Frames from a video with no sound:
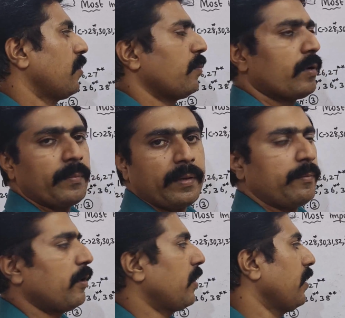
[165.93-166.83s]
ரொம்ப ரொம்ப
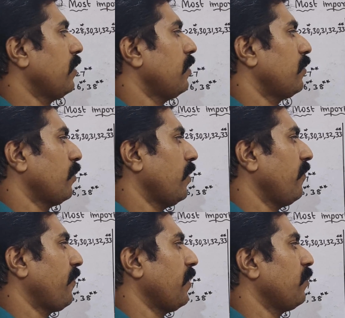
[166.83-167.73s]
இம்பார்ட்டன்ட்
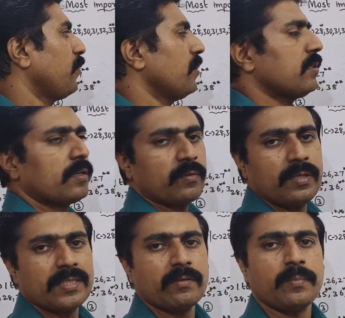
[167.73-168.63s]
டுவெண்ட்டி ஃபைவ் முடிஞ்ச
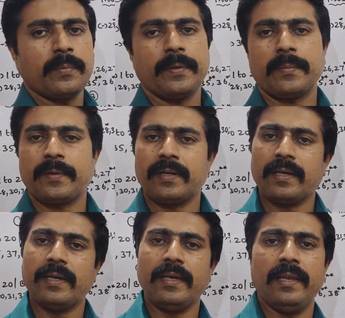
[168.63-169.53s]
டுவெண்ட்டி செவன் ப்ரிப்பேர்
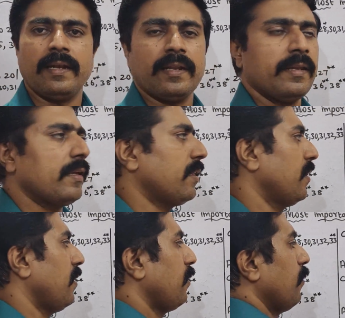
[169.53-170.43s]
பண்ணுங்க இல்லைன்னா நீங்க
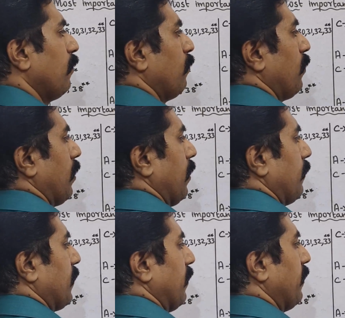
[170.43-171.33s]
அதை
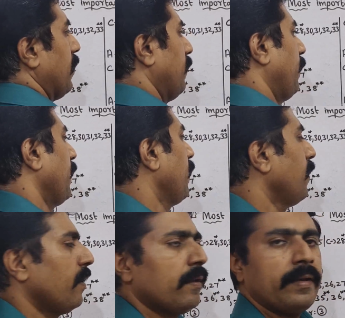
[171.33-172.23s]
விட்டுறலாம் தேவையில்லை
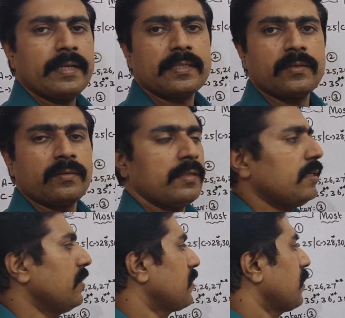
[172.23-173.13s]
நெக்ஸ்ட் வந்து
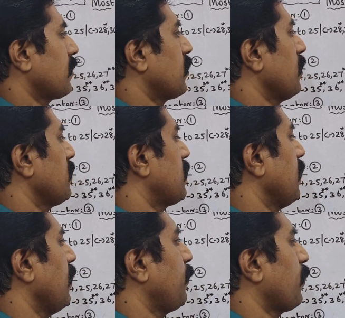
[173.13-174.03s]
செக்ஷன்
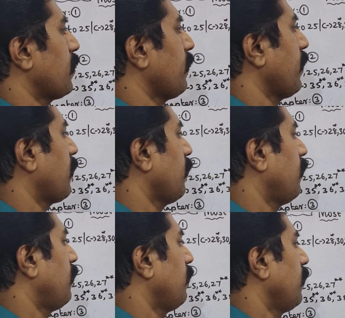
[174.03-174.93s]
சியை பொறுத்த
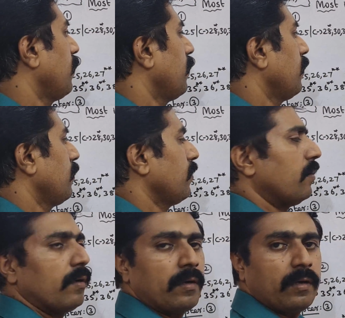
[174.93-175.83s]
வரைக்கும்
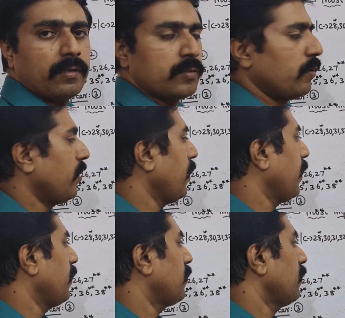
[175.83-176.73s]
டுவெண்ட்டி
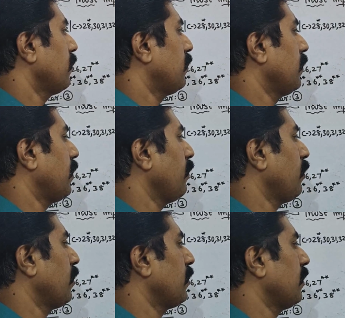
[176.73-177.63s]
எயிட் தேர்ட்டி
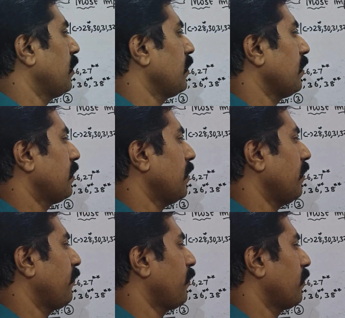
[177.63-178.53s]
ஒன் தேர்ட்டி த்ரீ
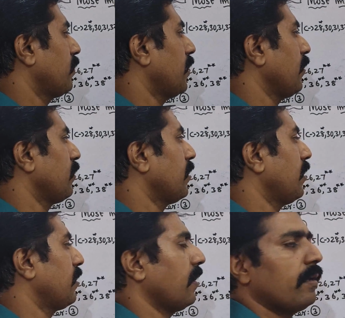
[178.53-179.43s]
தேர்ட்டி ஃபோர் தேர்ட்டி ஒன்
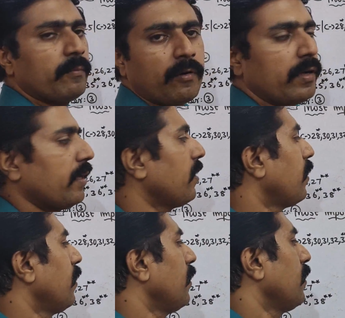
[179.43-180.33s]
தேர்ட்டி த்ரீ இம்பார்ட்டன்ட்
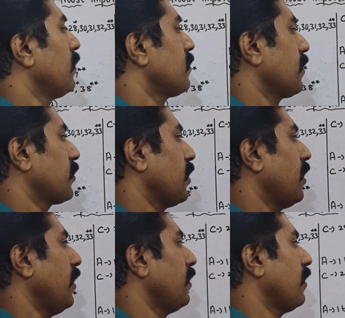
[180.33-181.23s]

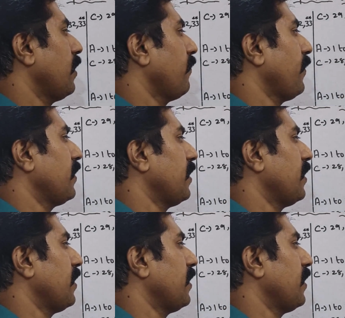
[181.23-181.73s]
செக்ஷன் டி தேர்ட்டி ஃபைவ்